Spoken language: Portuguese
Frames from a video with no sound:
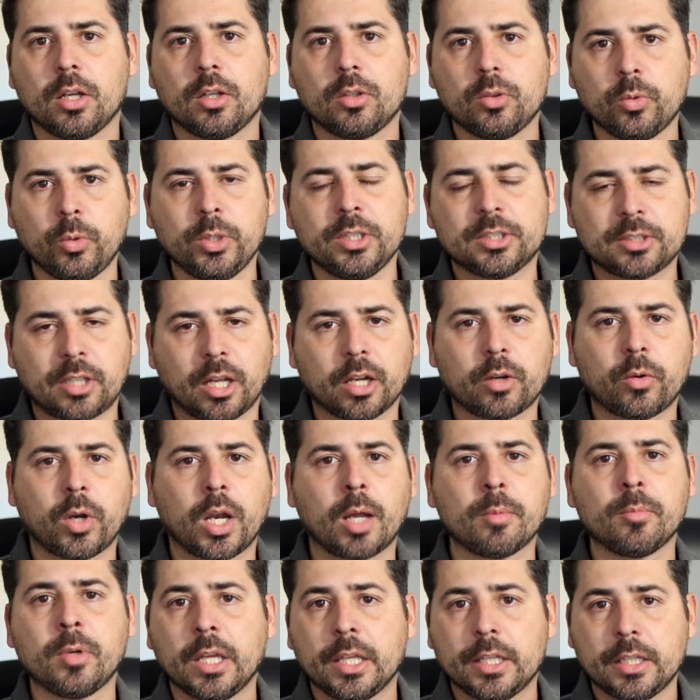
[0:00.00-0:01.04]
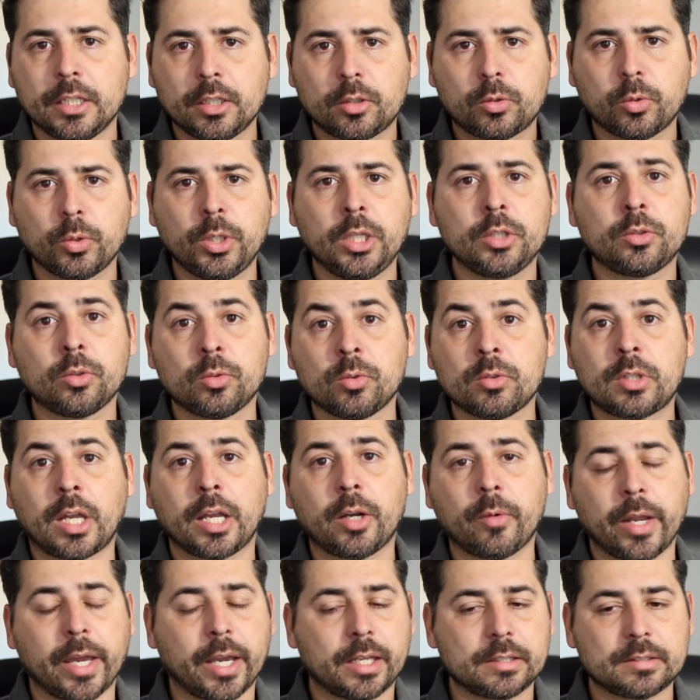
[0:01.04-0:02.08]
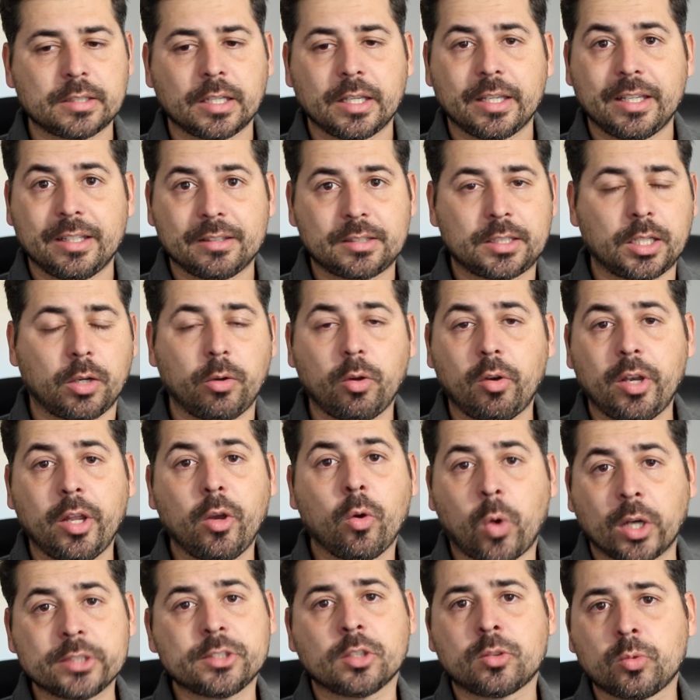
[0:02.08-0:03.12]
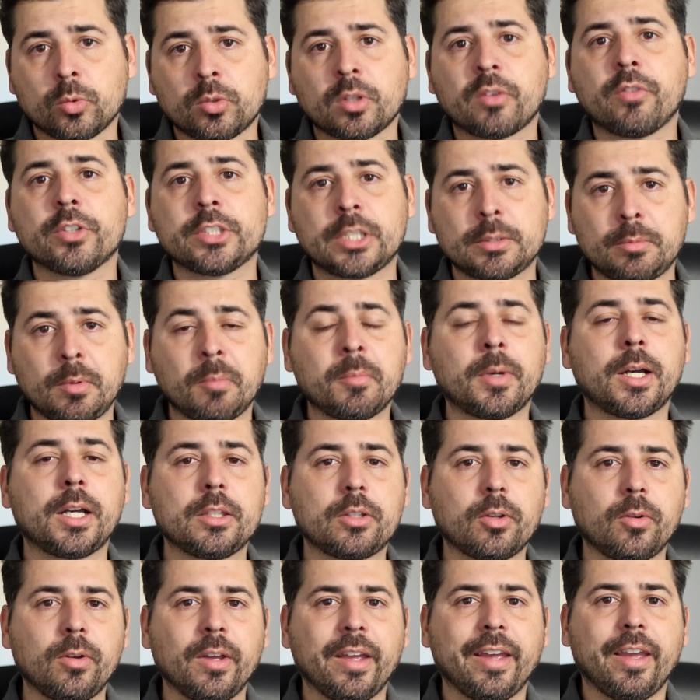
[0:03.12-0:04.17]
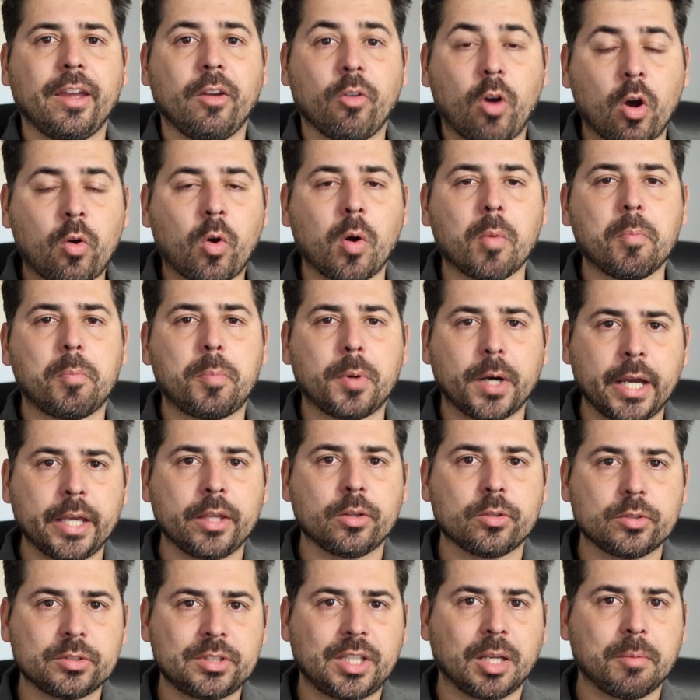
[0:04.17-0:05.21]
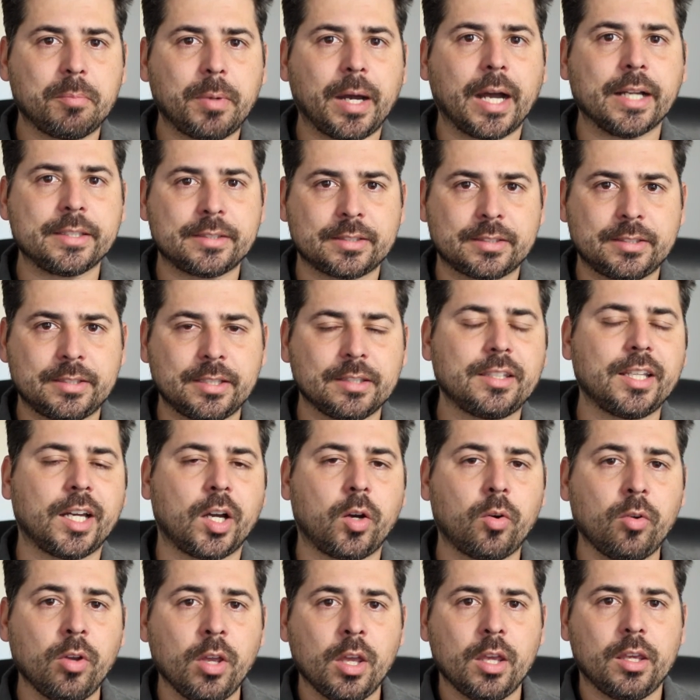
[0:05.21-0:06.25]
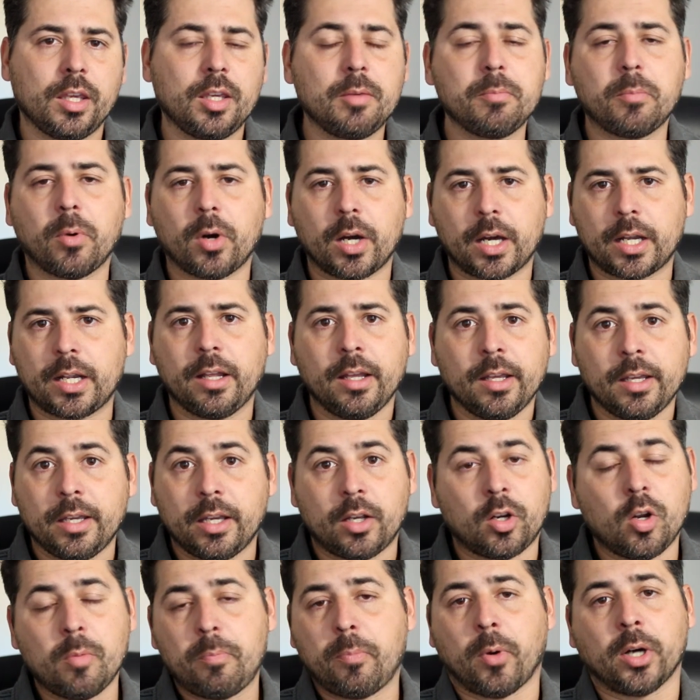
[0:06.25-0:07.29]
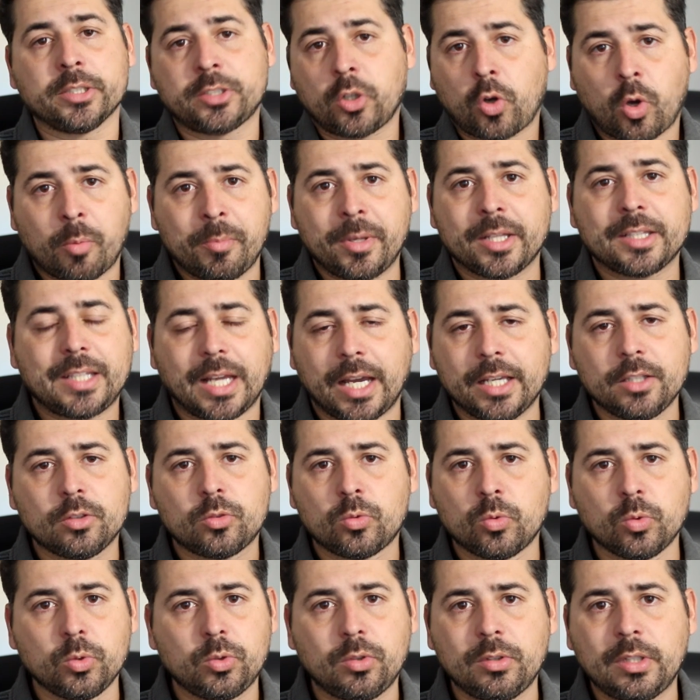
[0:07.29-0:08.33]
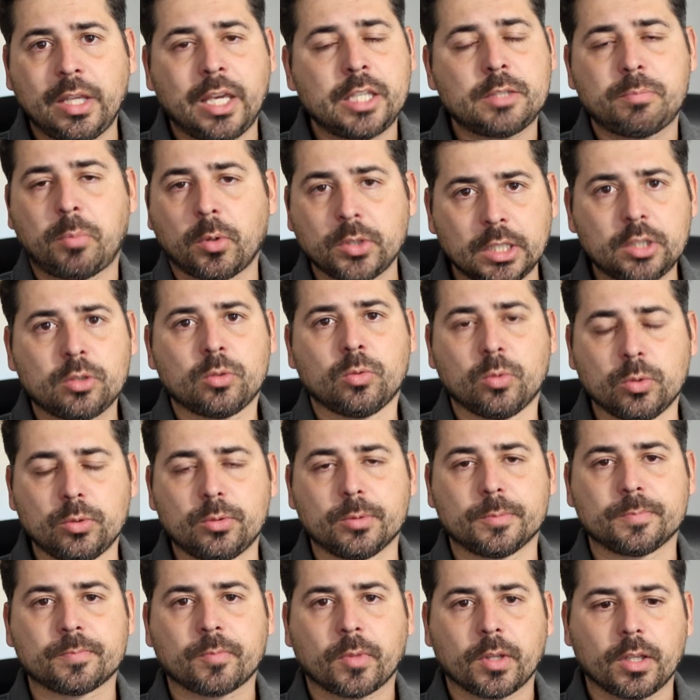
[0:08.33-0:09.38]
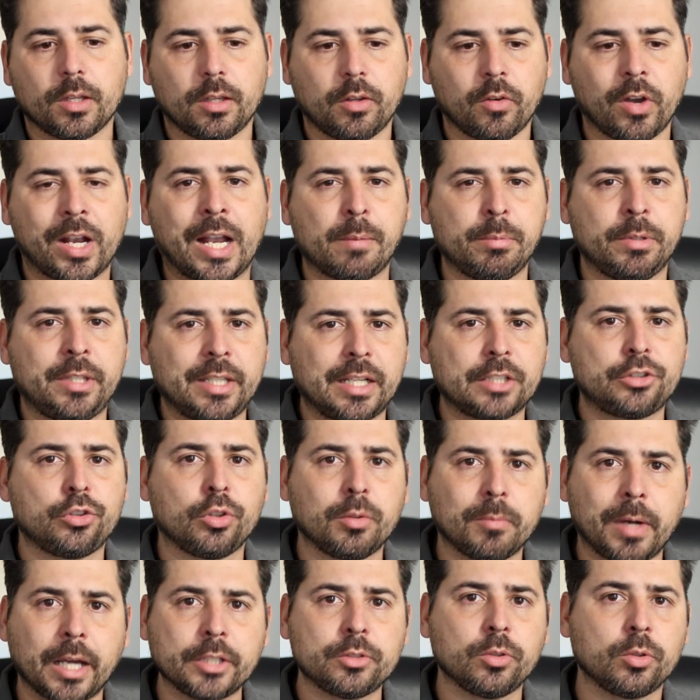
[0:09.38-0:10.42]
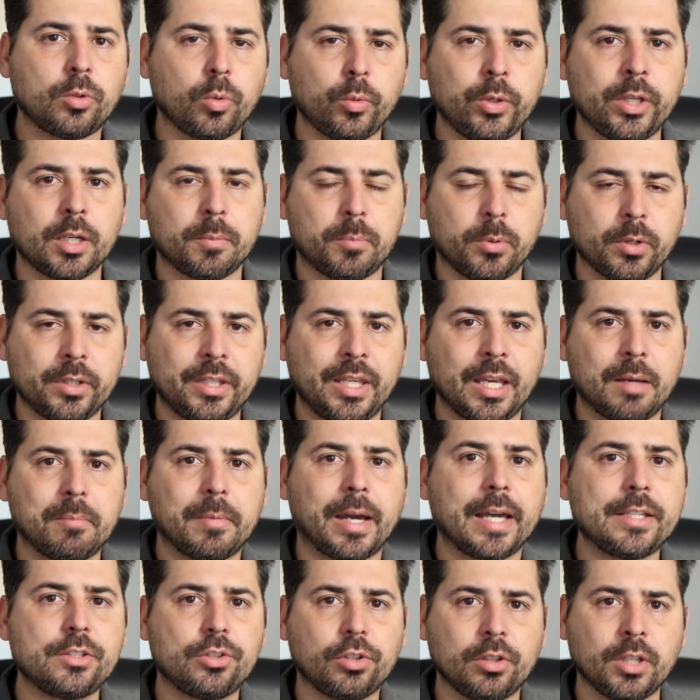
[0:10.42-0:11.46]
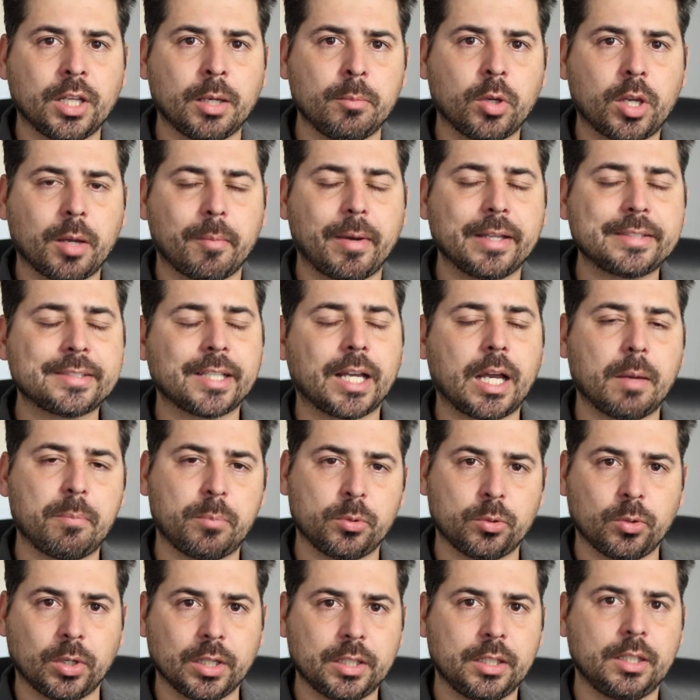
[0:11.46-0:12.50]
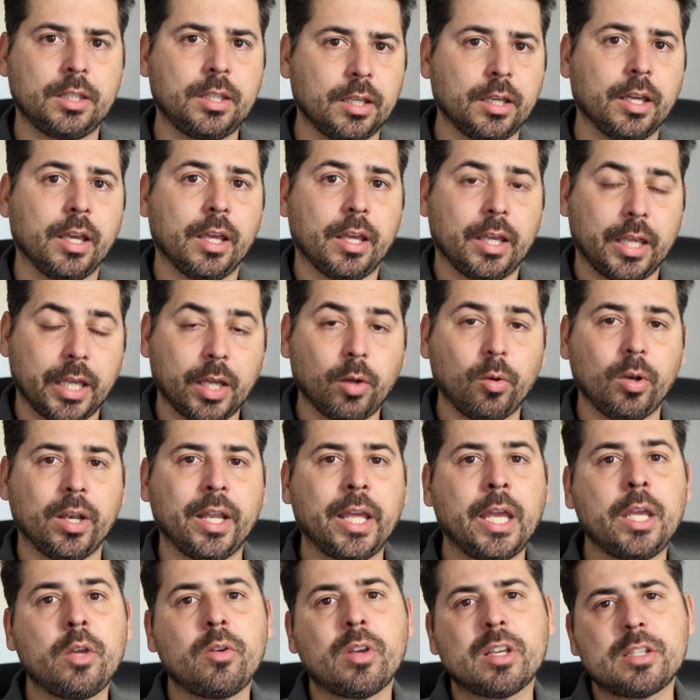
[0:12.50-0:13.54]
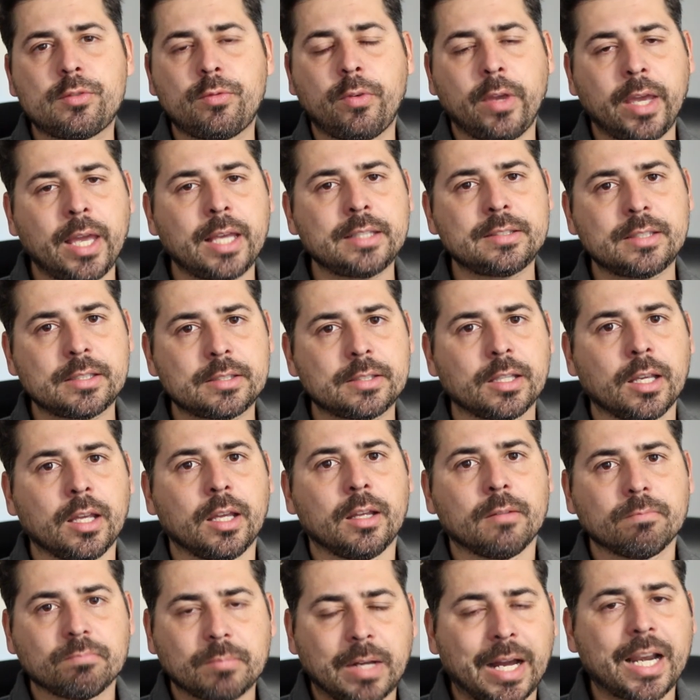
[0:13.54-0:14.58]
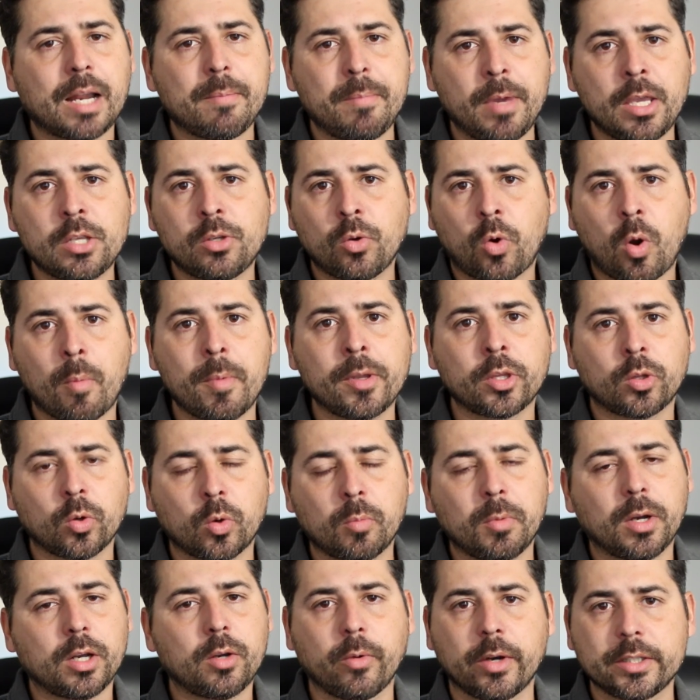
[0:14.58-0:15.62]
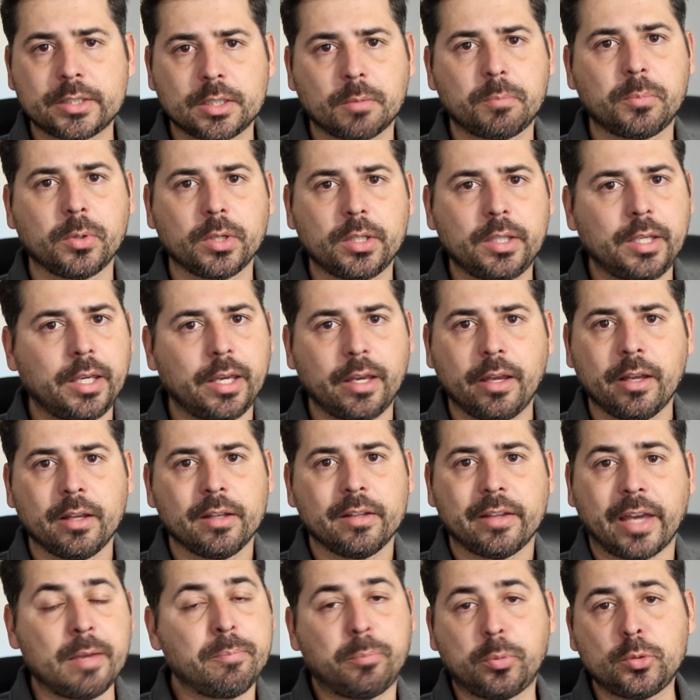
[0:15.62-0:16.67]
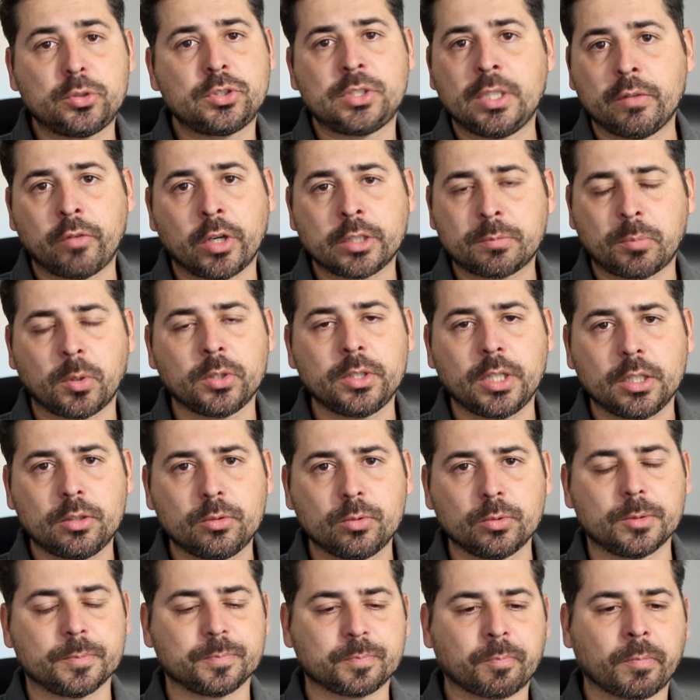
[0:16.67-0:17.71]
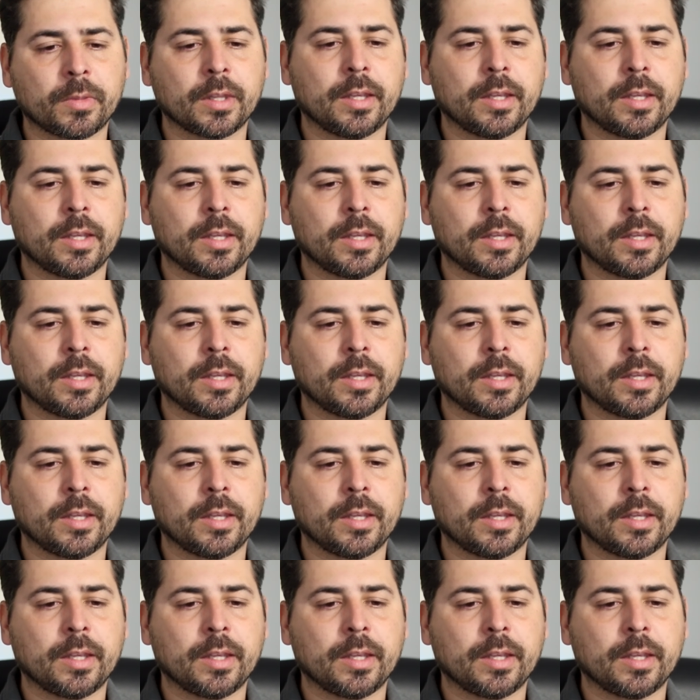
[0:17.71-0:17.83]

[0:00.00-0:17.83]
no Instagram, incluindo no Direct. Então eu leio quase tudo que vocês me mandam, eu acompanho os debates que se dão, embora eu não possa comentar em tudo nem responder tudo eu acabo interagindo mais no Twitter porque é mais dinâmico, é mais rápido. Aqui eu leio e às vezes raramente eu comento alguma coisa porque é impossível responder tudo.